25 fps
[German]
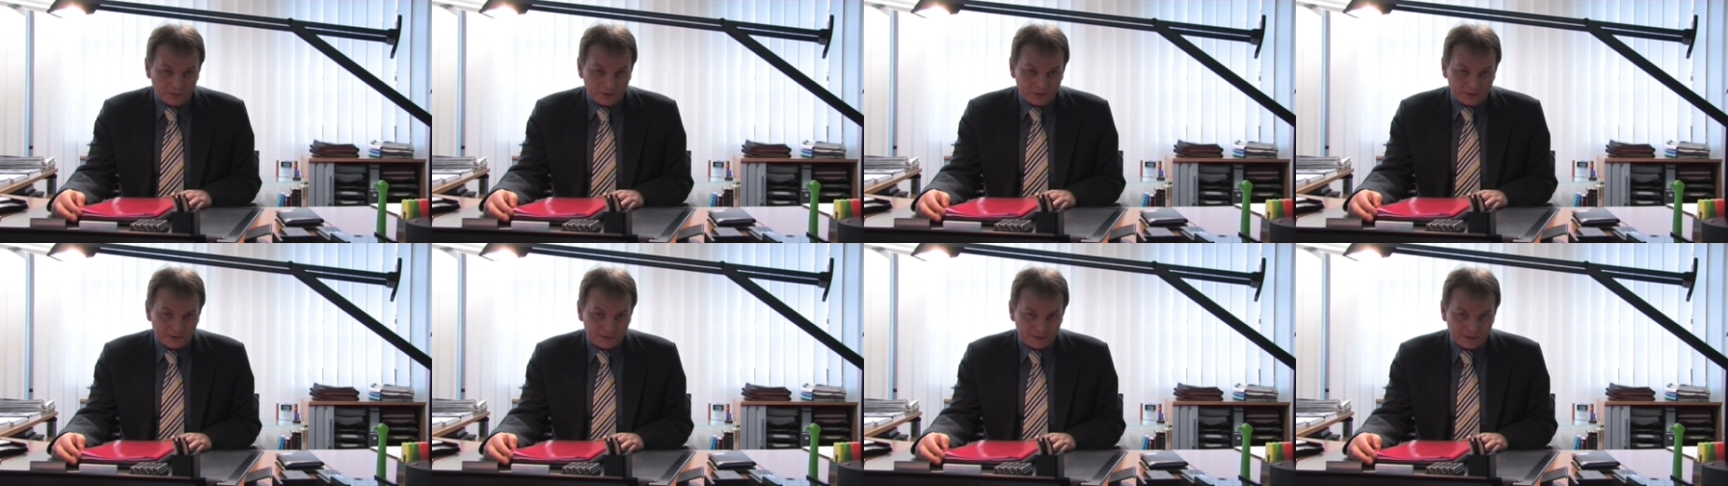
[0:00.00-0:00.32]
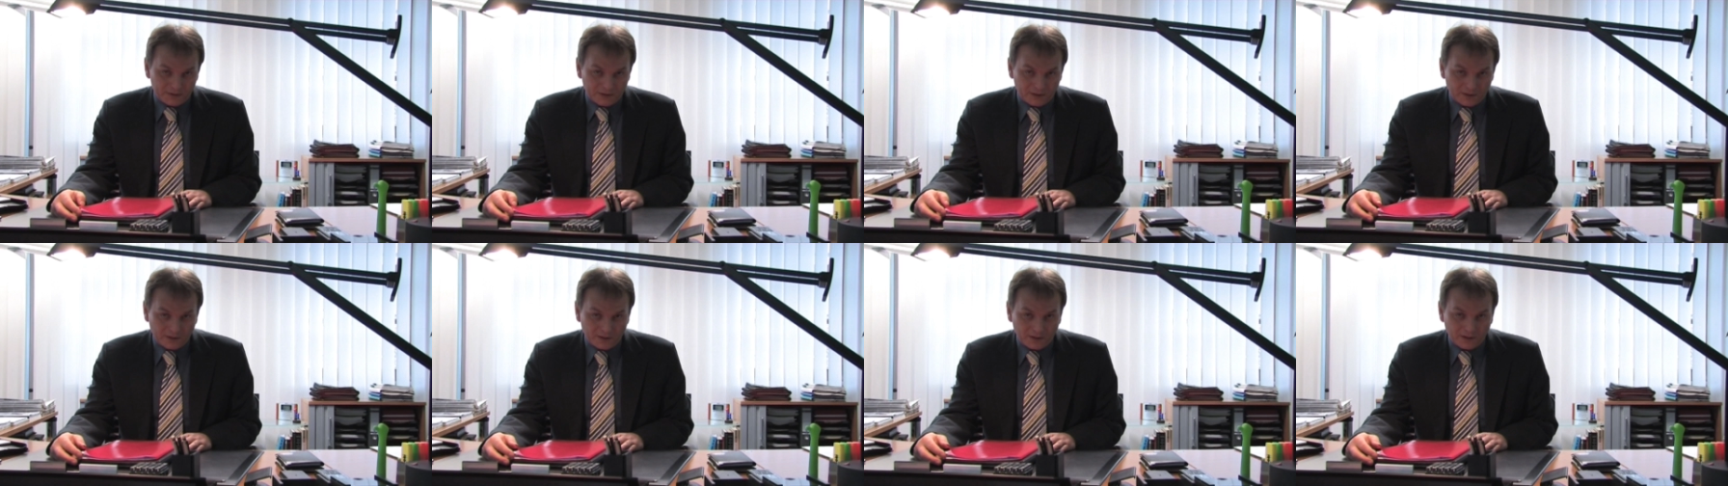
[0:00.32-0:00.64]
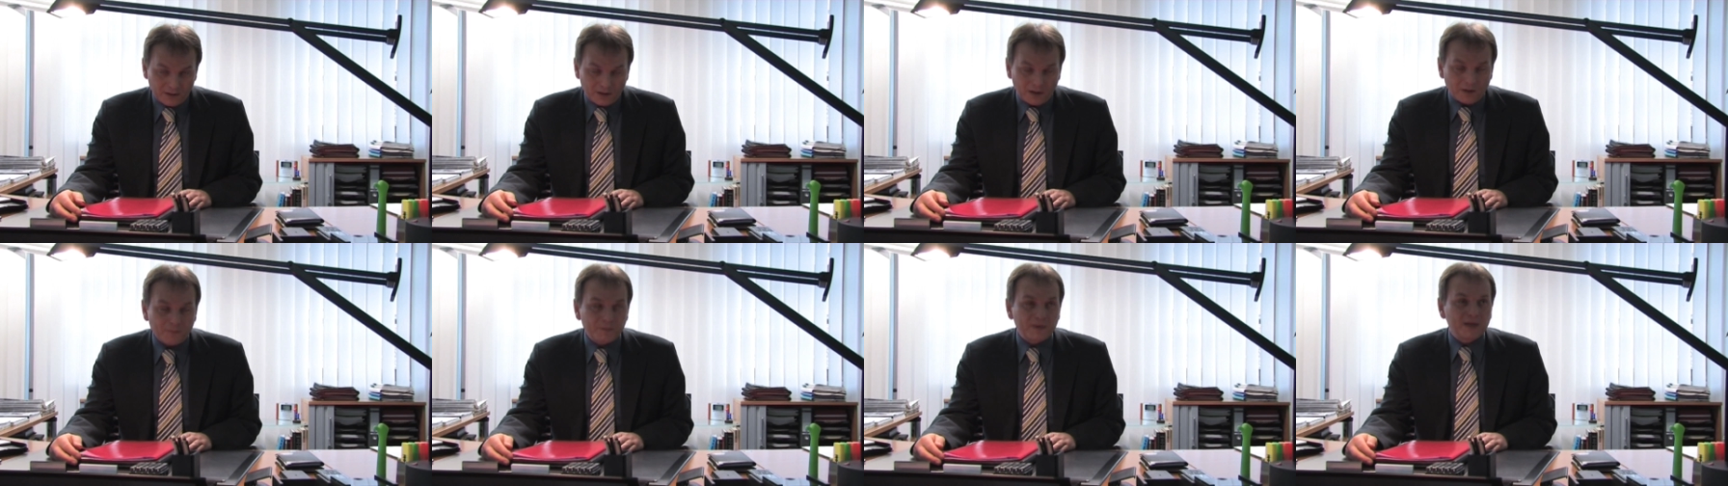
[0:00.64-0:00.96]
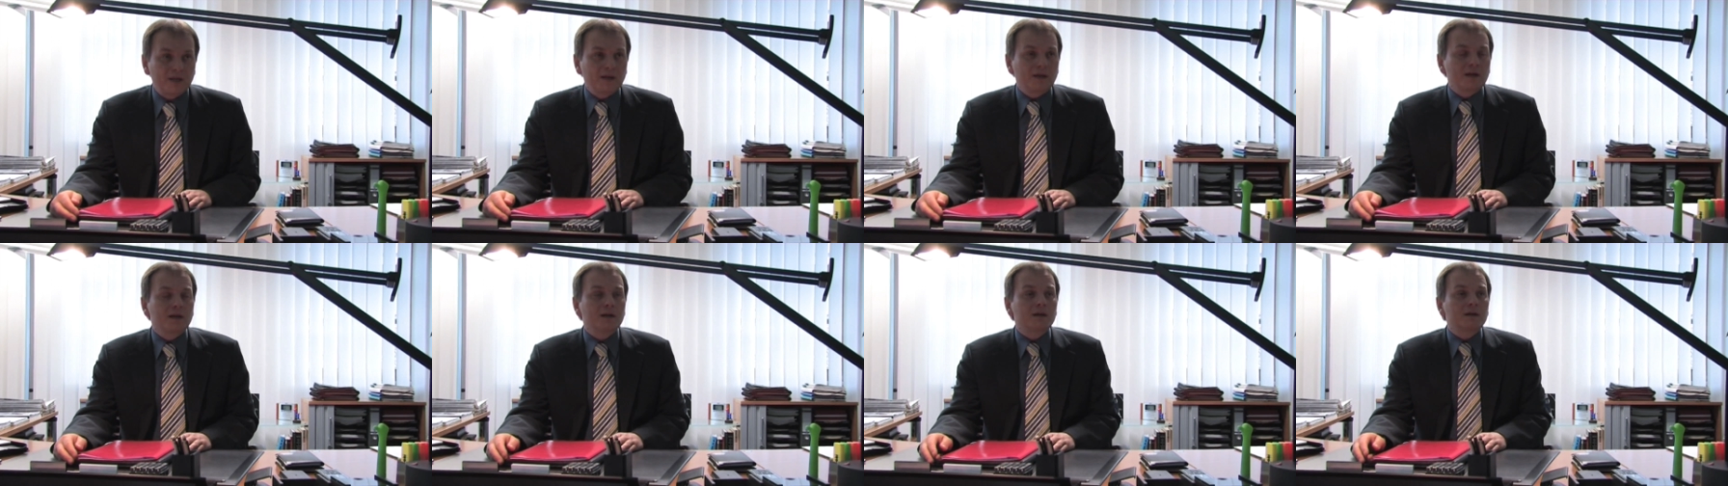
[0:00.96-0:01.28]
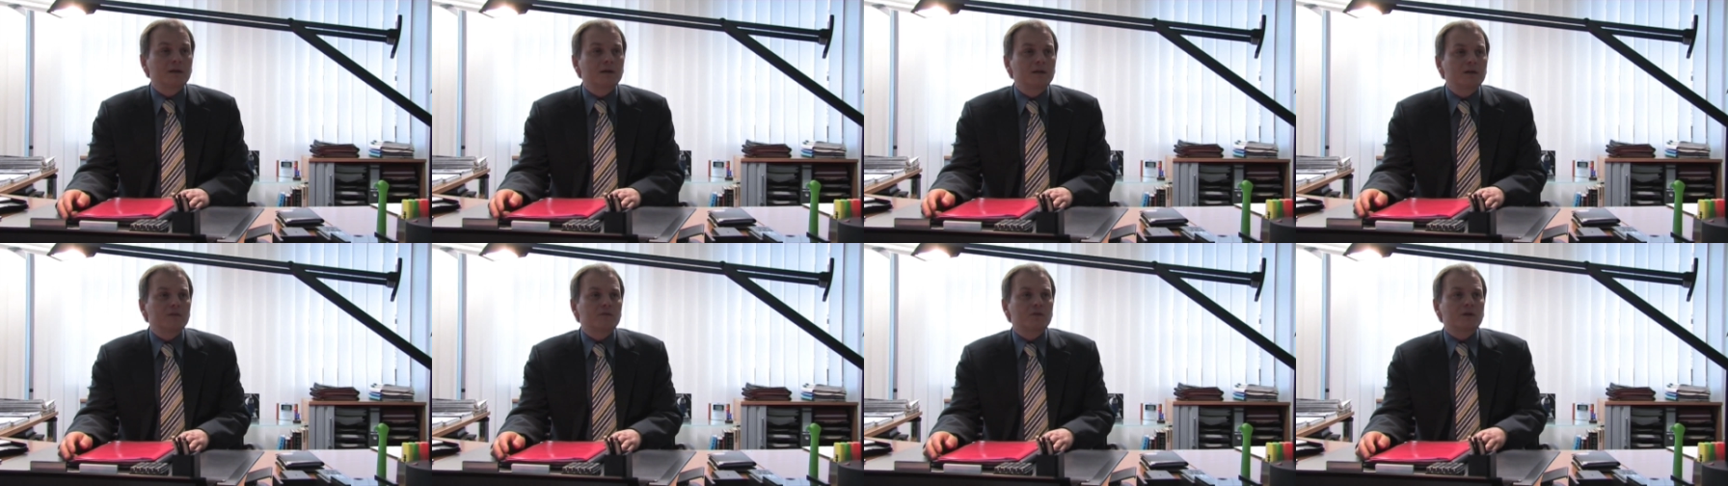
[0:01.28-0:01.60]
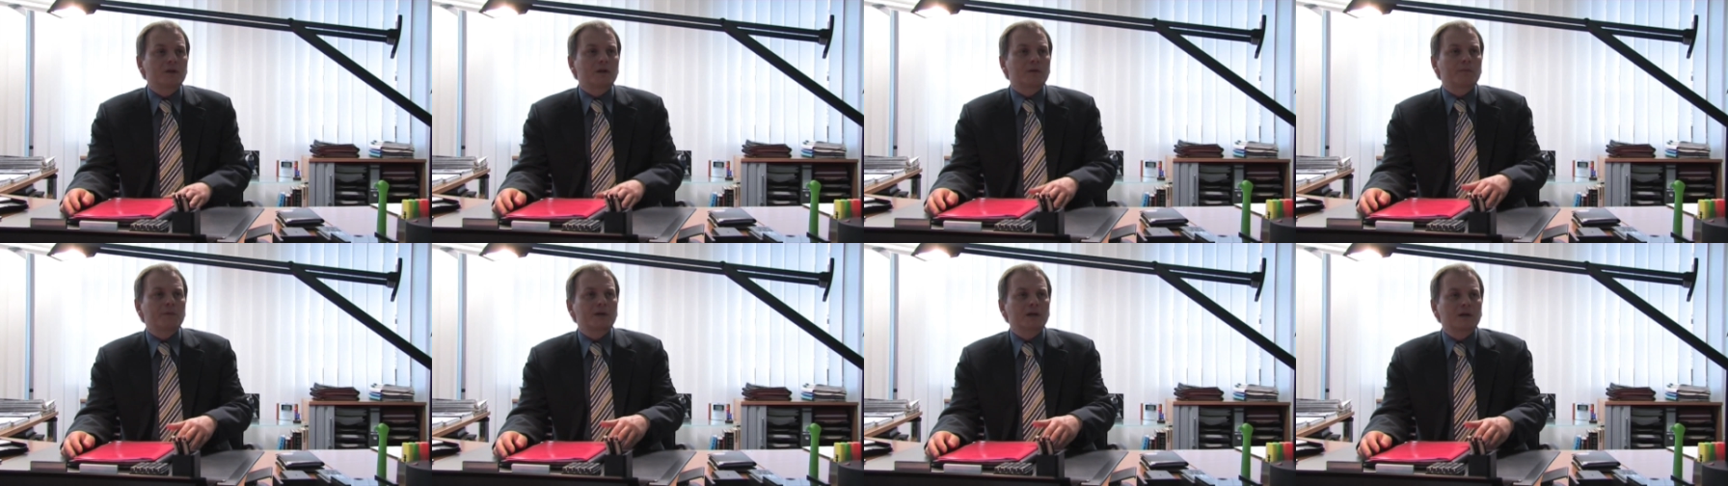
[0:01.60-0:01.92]
Stadt Fürth, bringt die Lage
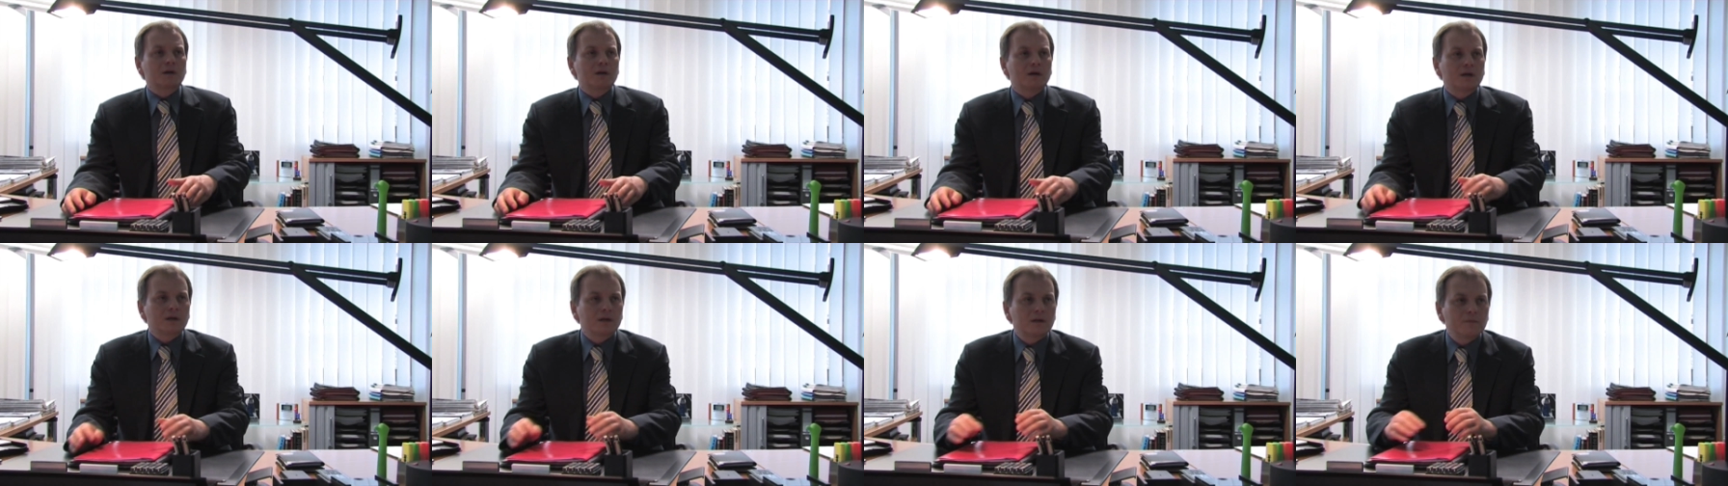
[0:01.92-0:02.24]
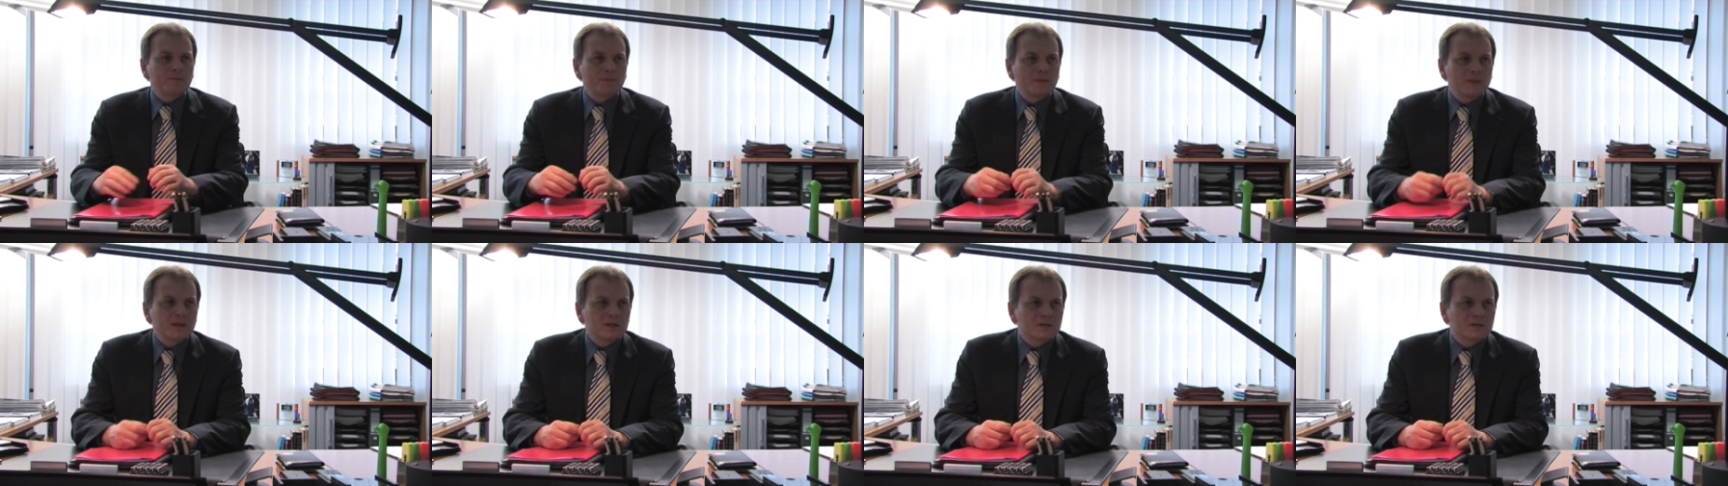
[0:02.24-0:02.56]
auf den Punkt.